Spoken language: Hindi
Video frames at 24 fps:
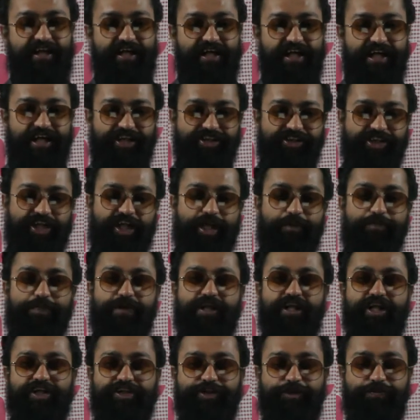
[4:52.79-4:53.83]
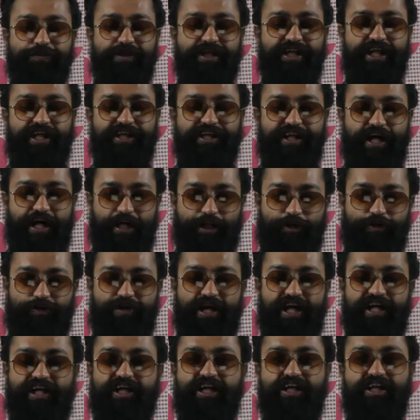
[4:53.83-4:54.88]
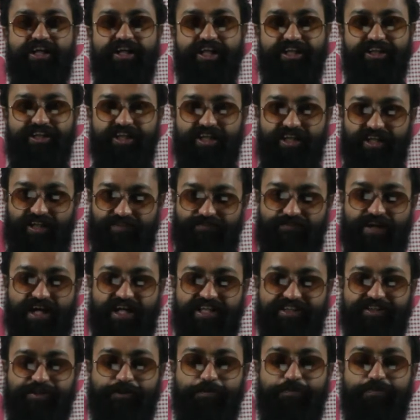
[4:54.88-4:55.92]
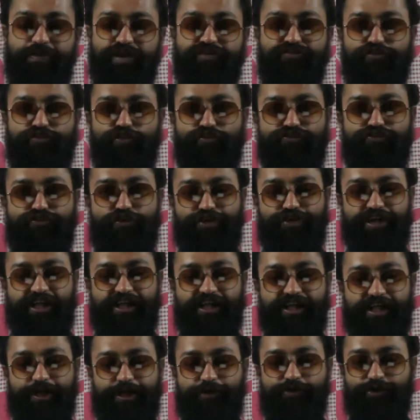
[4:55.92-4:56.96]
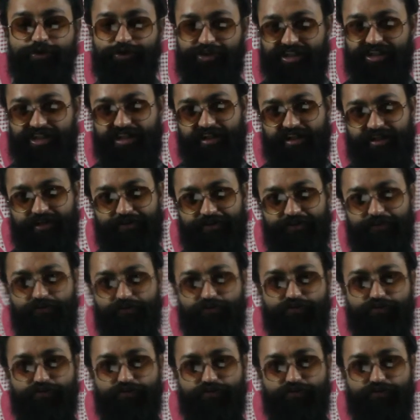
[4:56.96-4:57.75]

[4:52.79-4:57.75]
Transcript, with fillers: एक जगह पर लक्ष्मी का डायलॉग है कि रीति रिवाज बेवकूफ़ों के लिए होते हैं